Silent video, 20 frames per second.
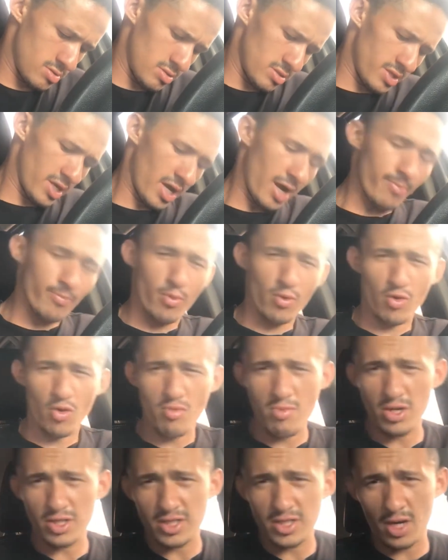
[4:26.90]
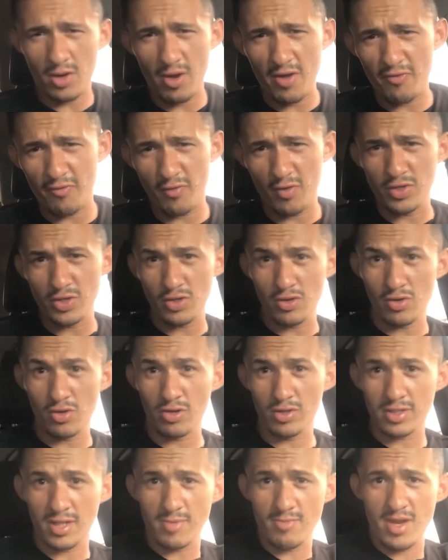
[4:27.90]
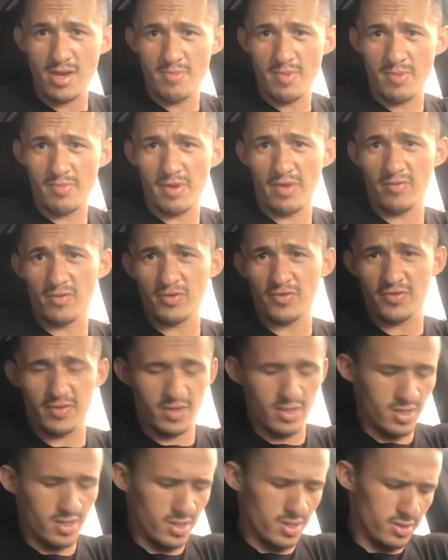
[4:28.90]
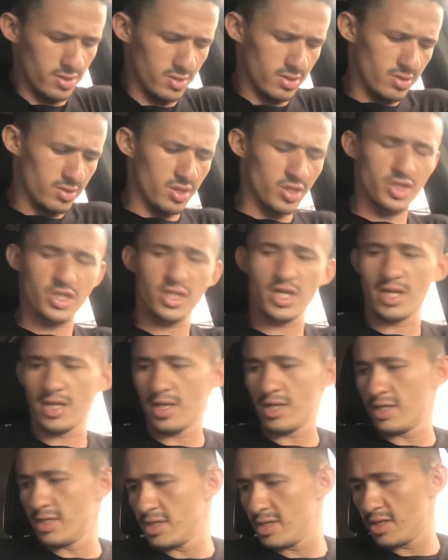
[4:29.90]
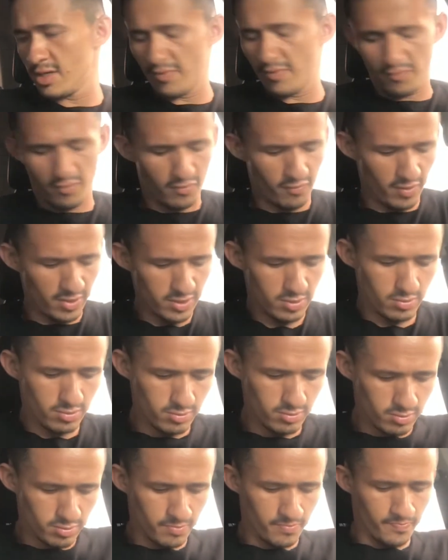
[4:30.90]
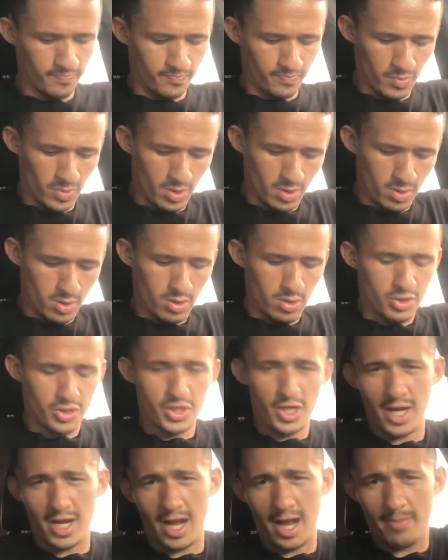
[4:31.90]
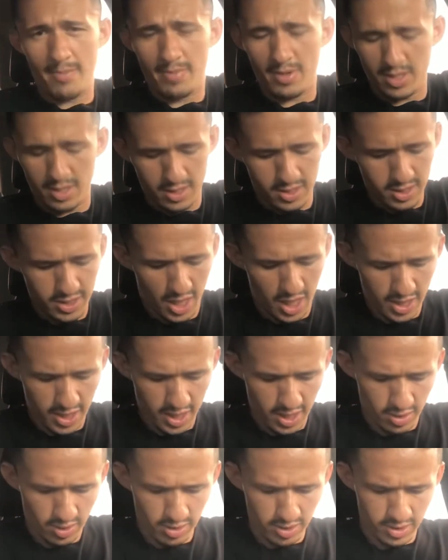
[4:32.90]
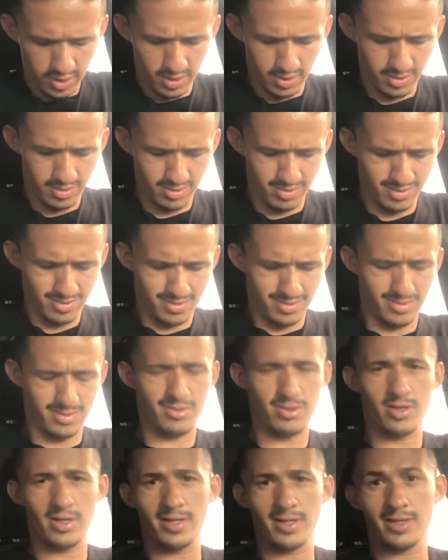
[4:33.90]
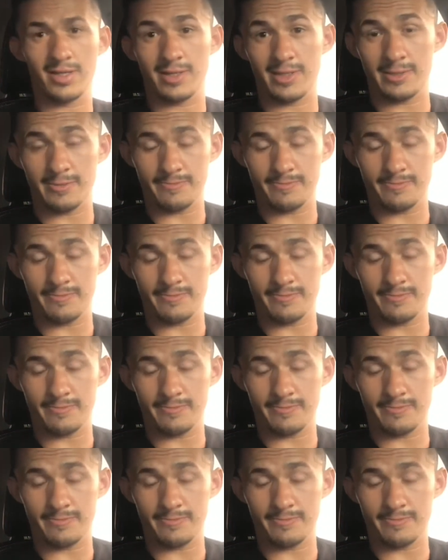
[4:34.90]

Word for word: Daqui a pouco eu vou mostrar o iPhone 11 da minha irmã pra vocês. Deixei ela ali, fui fazer um check-up ali. Já já nós... Nós...